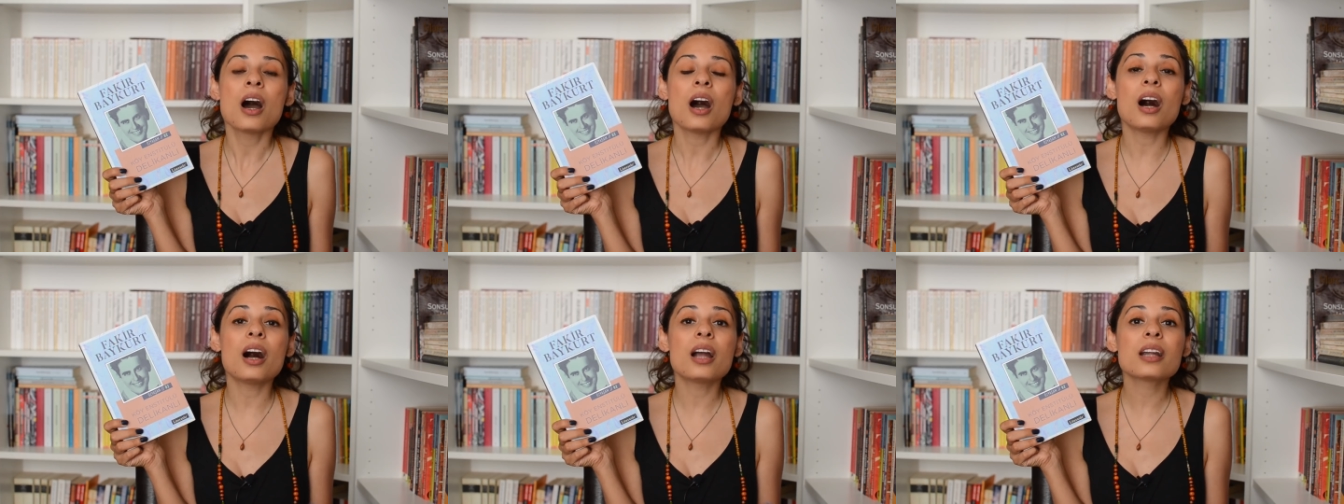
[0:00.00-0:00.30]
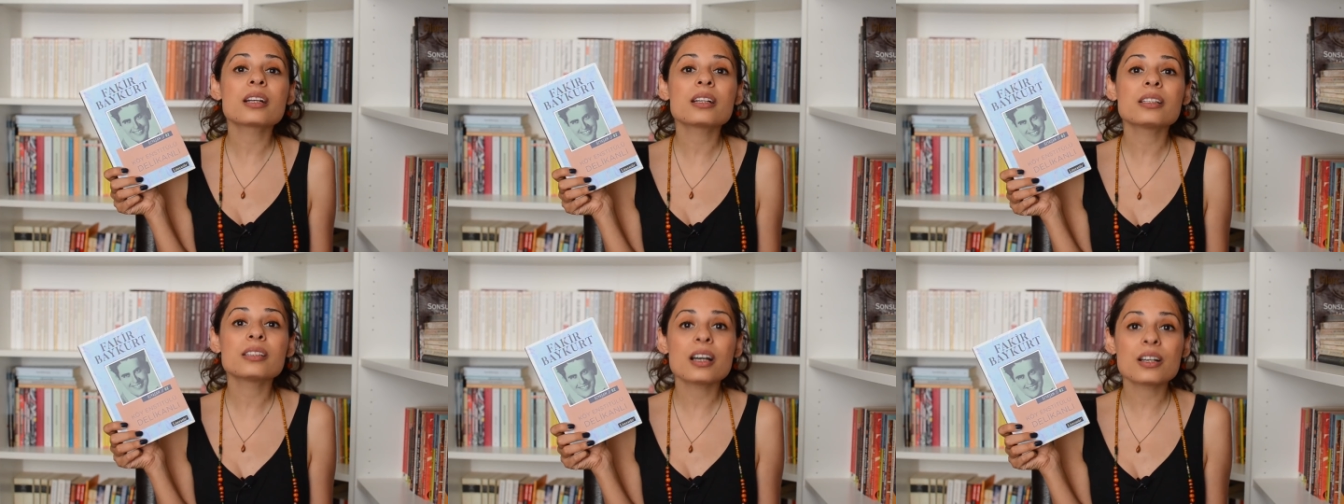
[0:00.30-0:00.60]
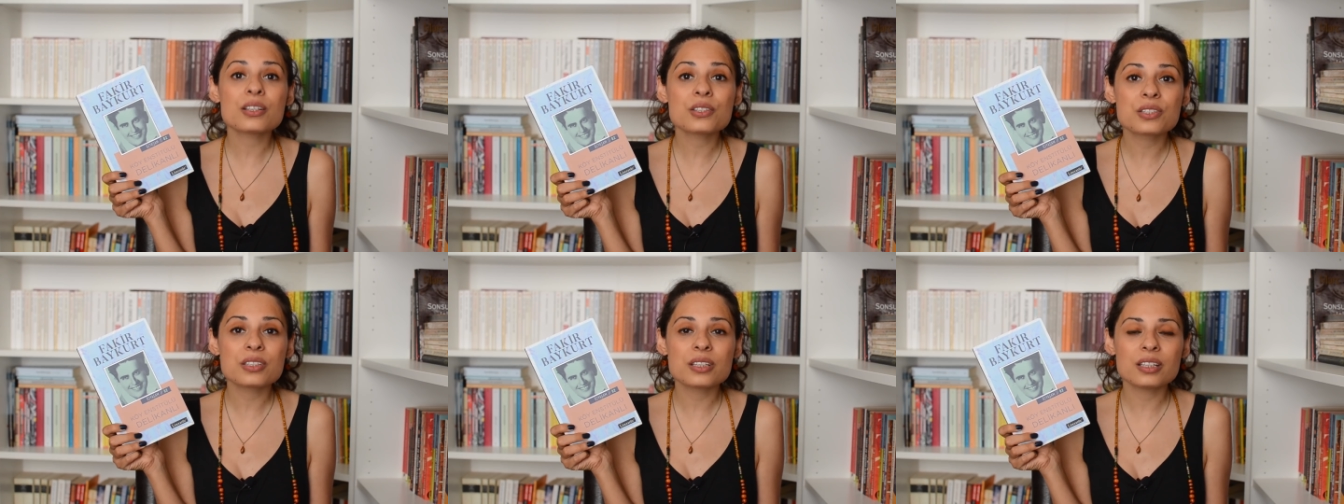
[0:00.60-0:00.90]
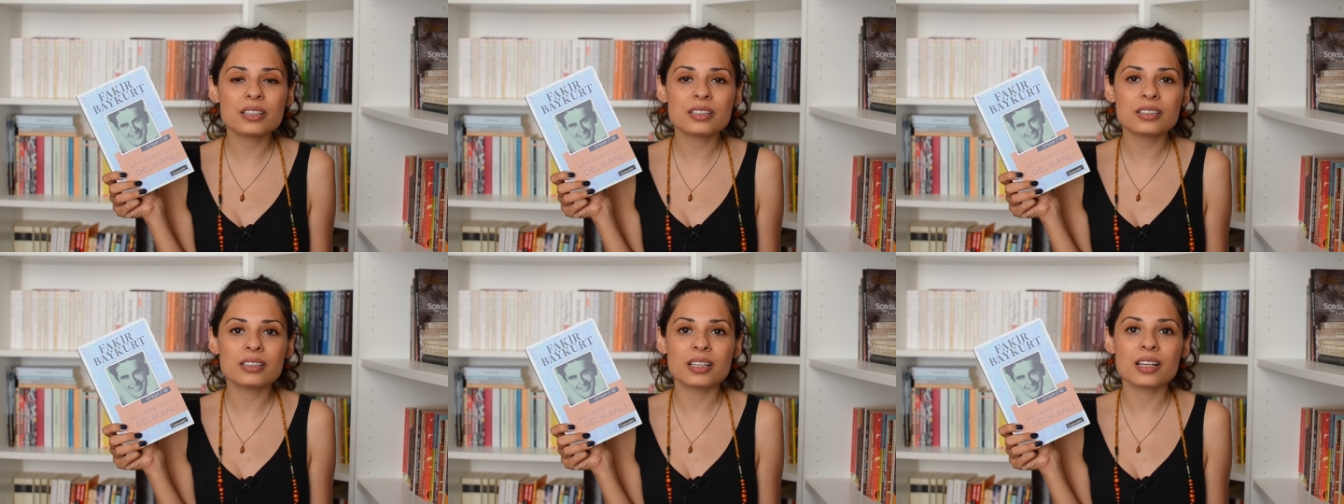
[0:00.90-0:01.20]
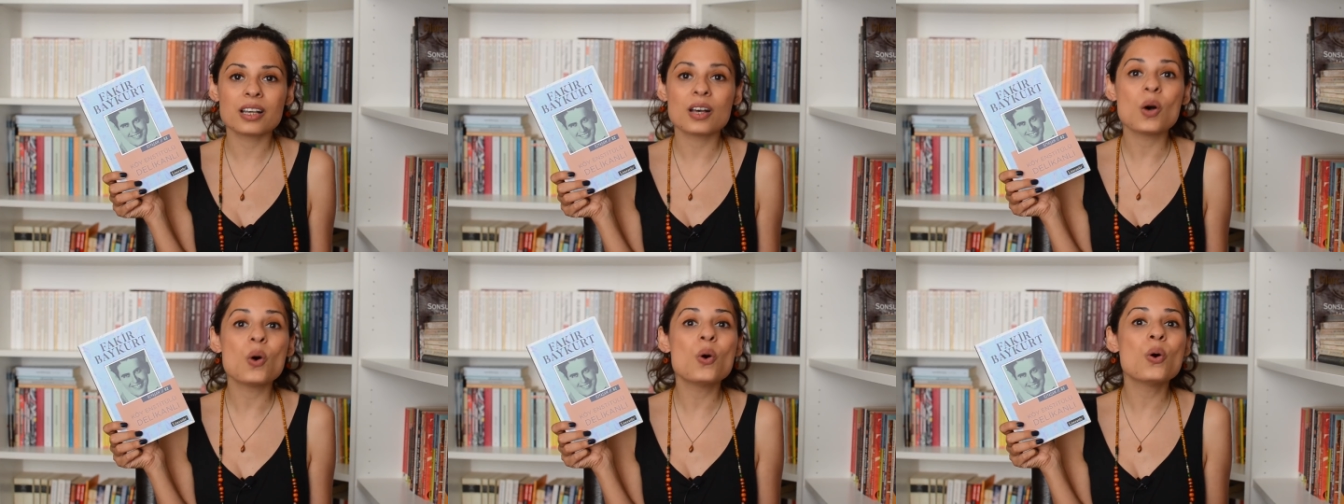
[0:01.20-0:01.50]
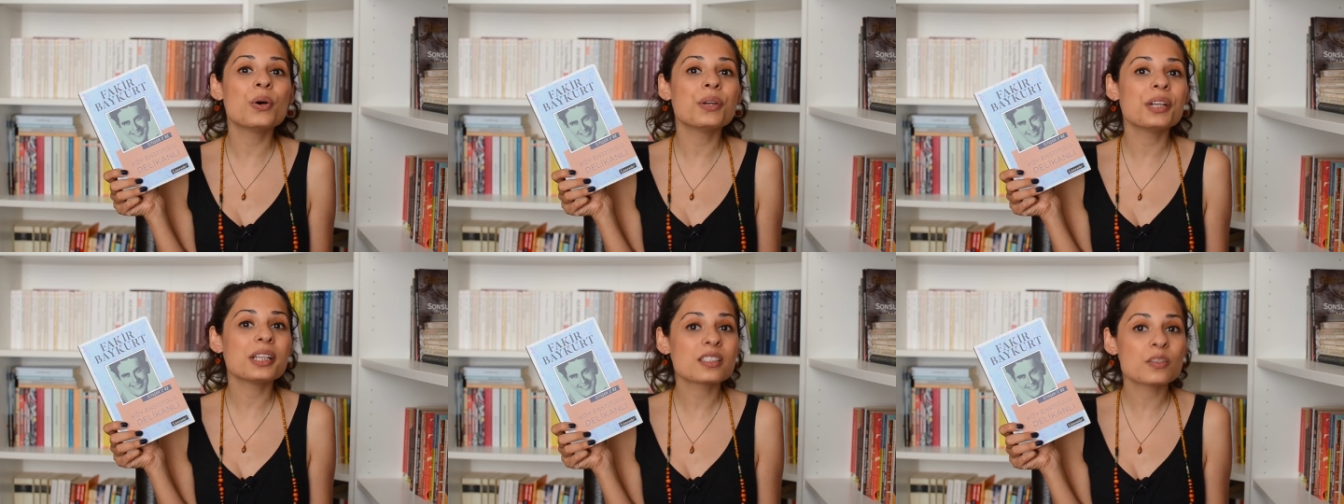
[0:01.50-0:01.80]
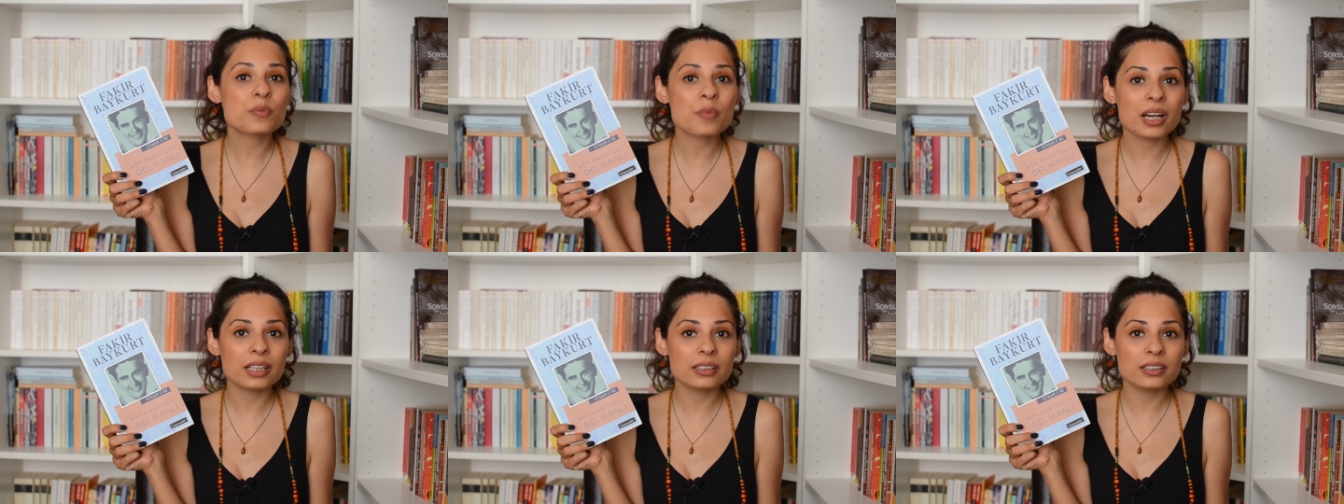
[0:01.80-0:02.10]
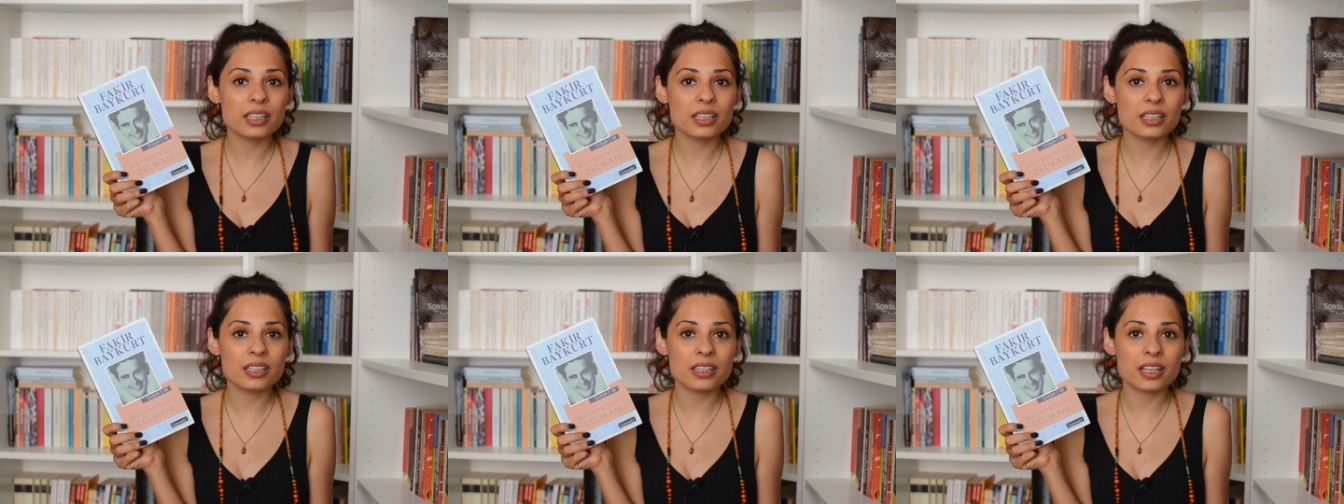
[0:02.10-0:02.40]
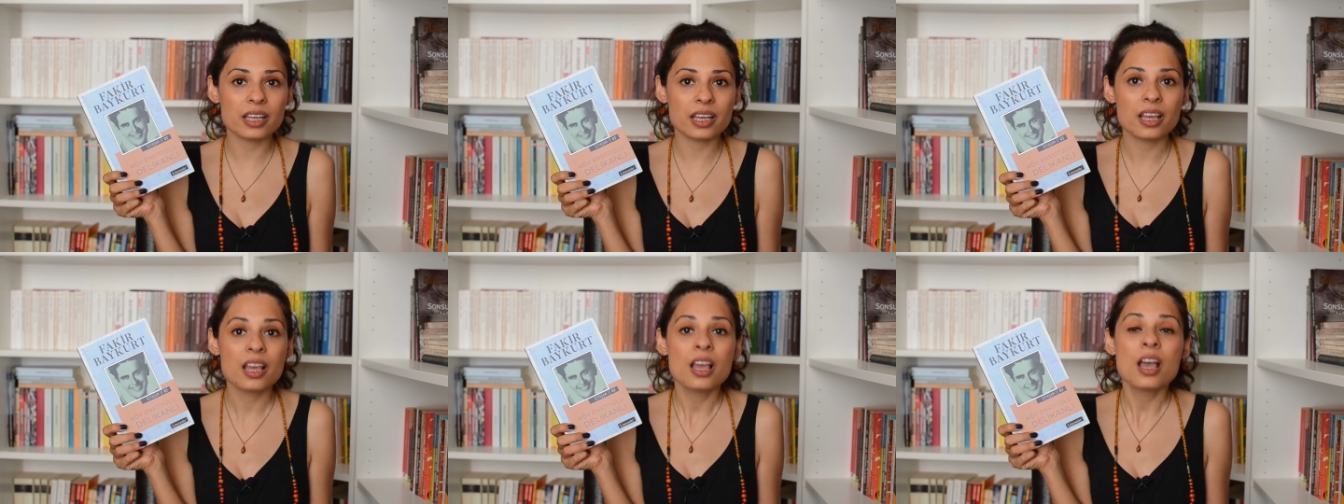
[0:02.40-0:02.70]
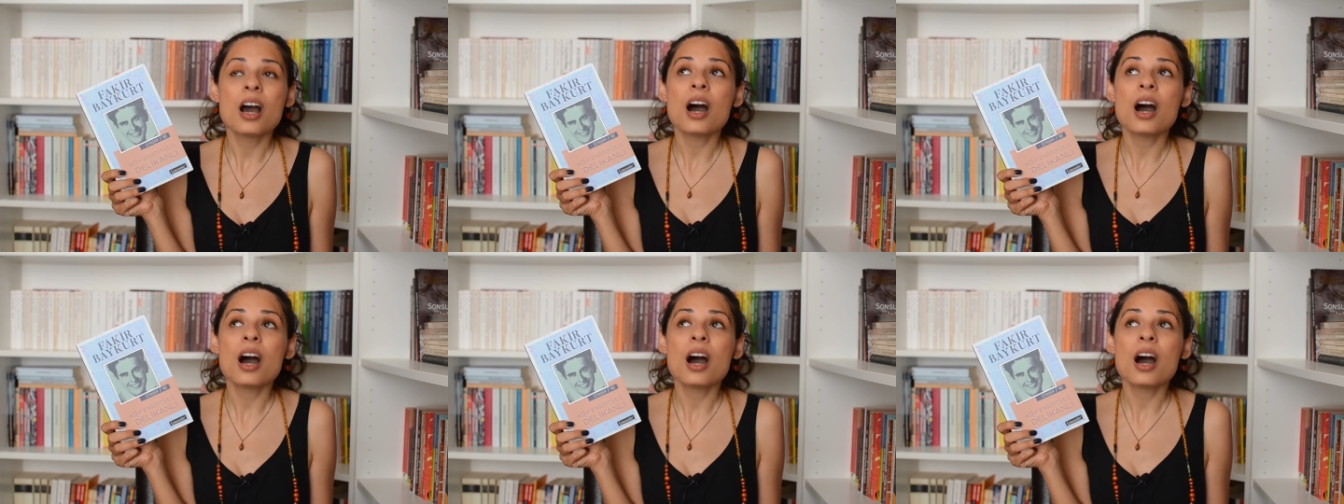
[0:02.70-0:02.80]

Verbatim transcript: arkadaşlarını, öğretmenlerini,